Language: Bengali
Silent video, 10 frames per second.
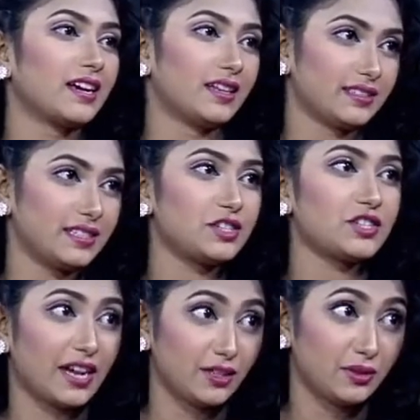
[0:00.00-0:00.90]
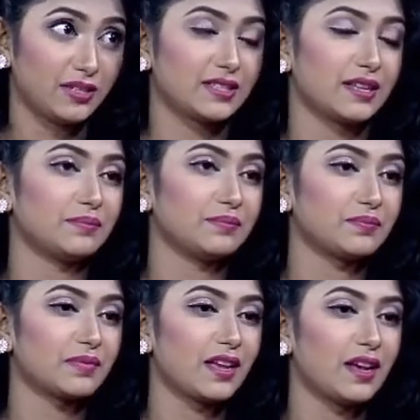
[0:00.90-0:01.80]
কাজী শাহেদুল ইসলাম
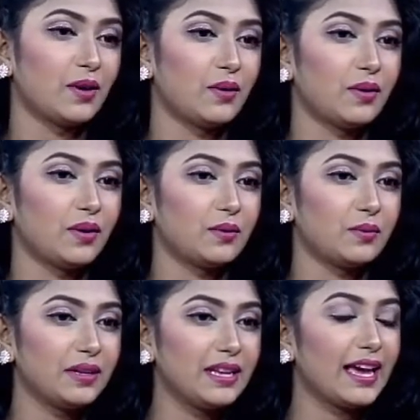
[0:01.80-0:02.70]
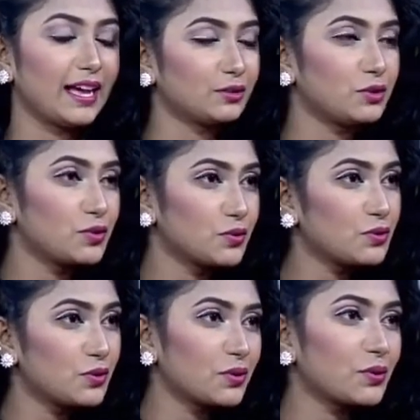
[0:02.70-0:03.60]
আচ্ছা উনি এত
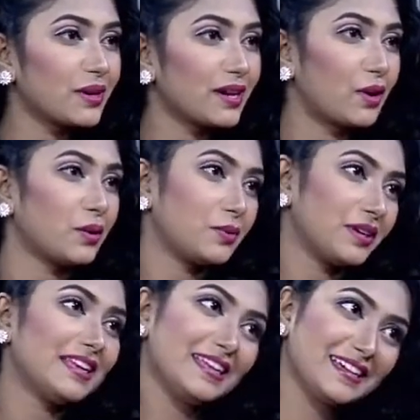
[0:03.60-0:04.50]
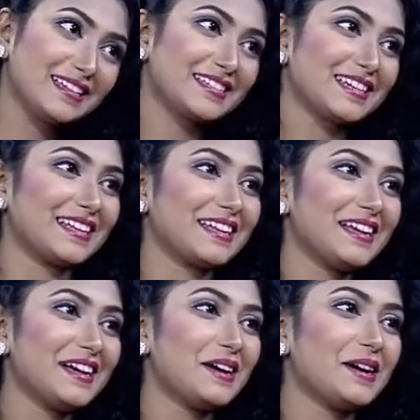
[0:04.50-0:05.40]
সুন্দর করে গল্পটা লিখেছেন
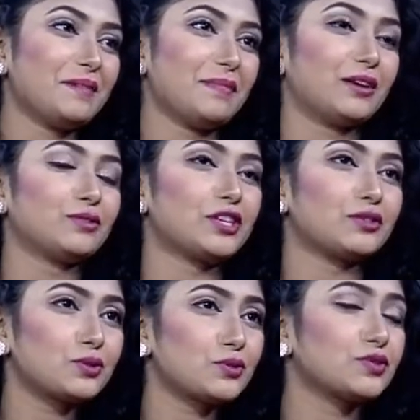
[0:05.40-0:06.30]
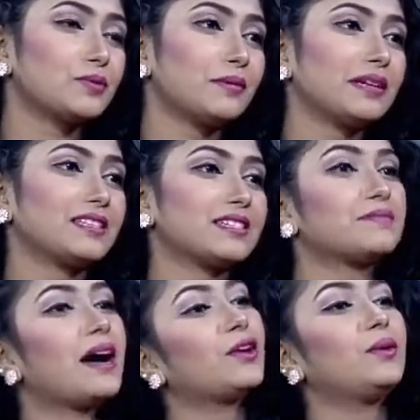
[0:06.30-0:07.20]
হ্যাঁ। মানুষ এত সুন্দরভাবে
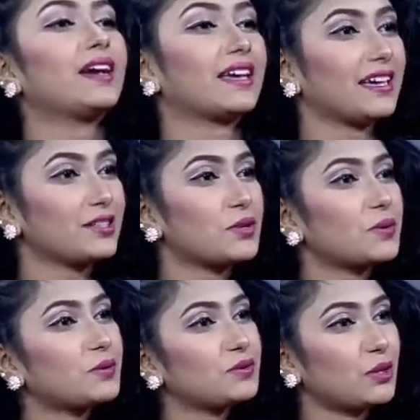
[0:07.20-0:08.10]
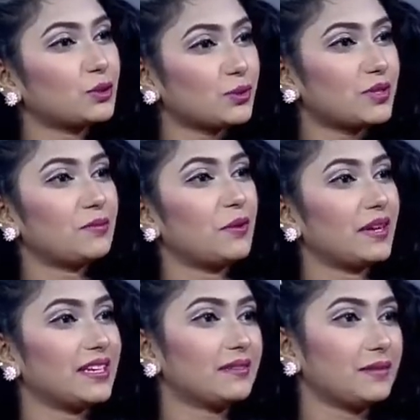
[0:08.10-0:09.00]
নিচ্ছেন ভালো লাগে যখন দর্শকরা
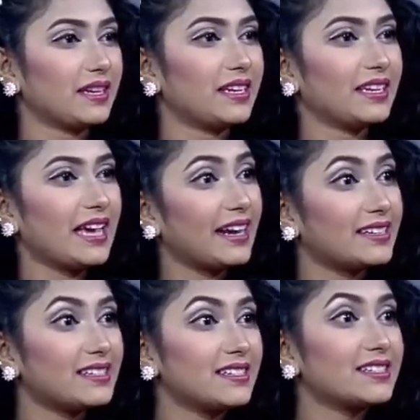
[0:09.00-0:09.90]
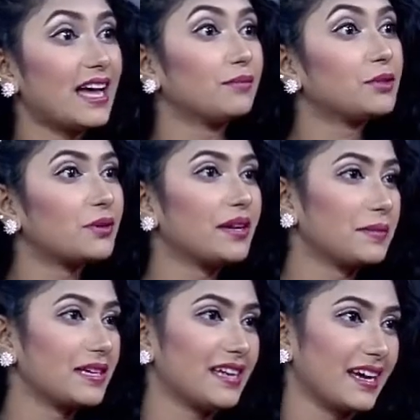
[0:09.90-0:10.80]
বলে আর কি ক্যারেক্টারটা নাম ধরে
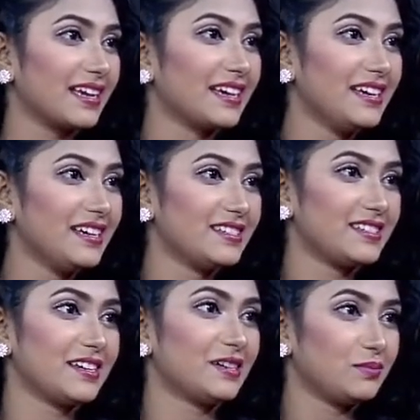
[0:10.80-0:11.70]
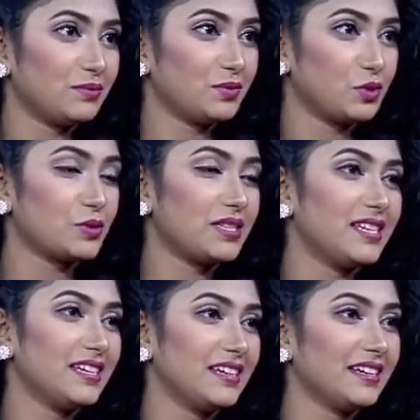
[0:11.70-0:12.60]
আমাকে ডাকে আচ্ছা। যে
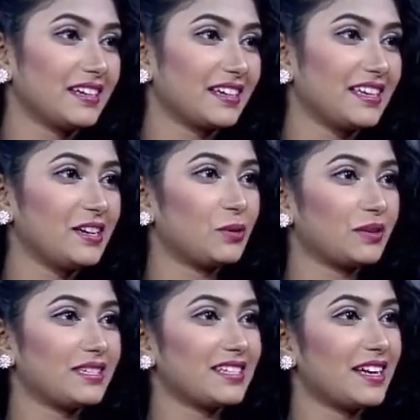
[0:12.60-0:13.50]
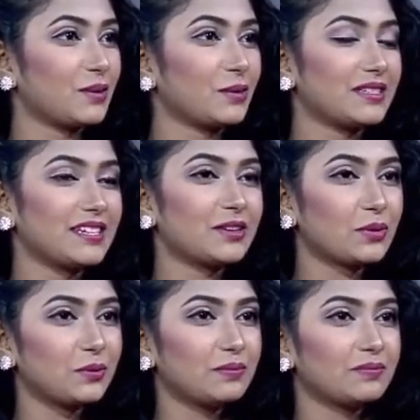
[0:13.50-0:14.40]
জুথি কি করছে না করছে
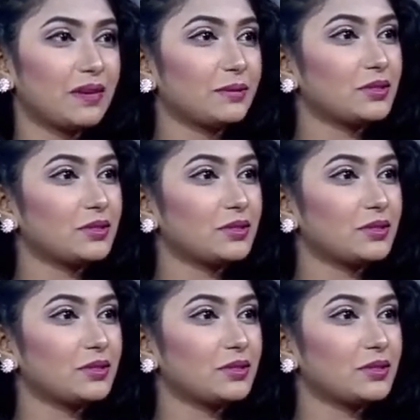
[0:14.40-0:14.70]
এরকম তোমার